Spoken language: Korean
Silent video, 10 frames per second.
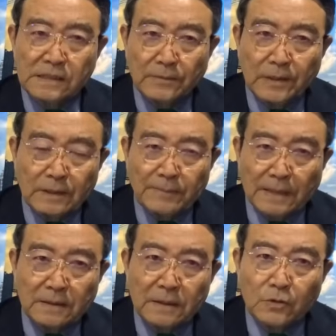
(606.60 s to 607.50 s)
이재명한테
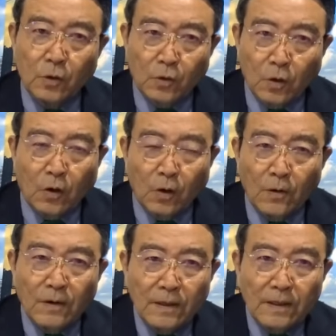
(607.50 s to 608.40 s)
받을 리도 없고
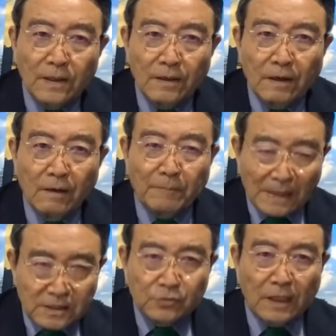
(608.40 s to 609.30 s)
어,
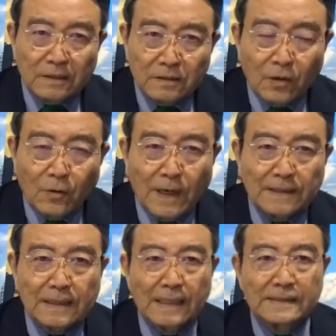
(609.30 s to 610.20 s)
받지도 않을 거고
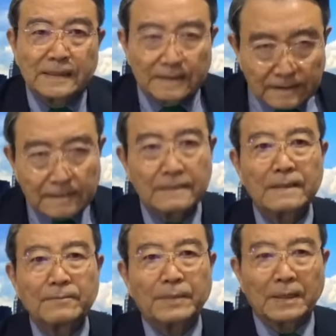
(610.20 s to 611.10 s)
하니까 이제는
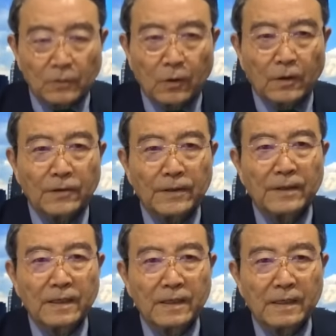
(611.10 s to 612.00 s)
바로
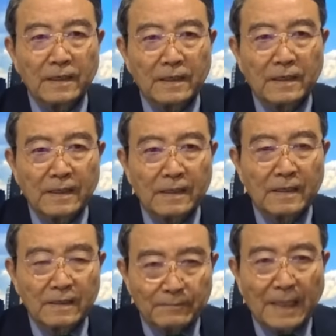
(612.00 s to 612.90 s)

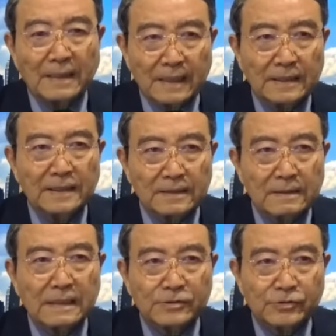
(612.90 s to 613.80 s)
반란이
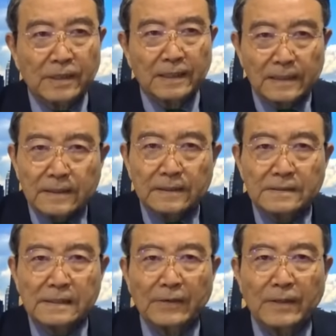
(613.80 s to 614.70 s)
일어날 수가
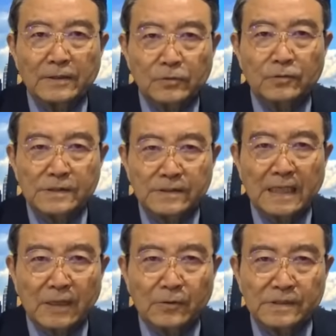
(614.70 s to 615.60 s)
있는 상황으로 지금
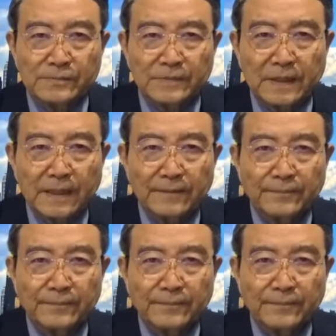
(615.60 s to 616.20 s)
가고 있습니다.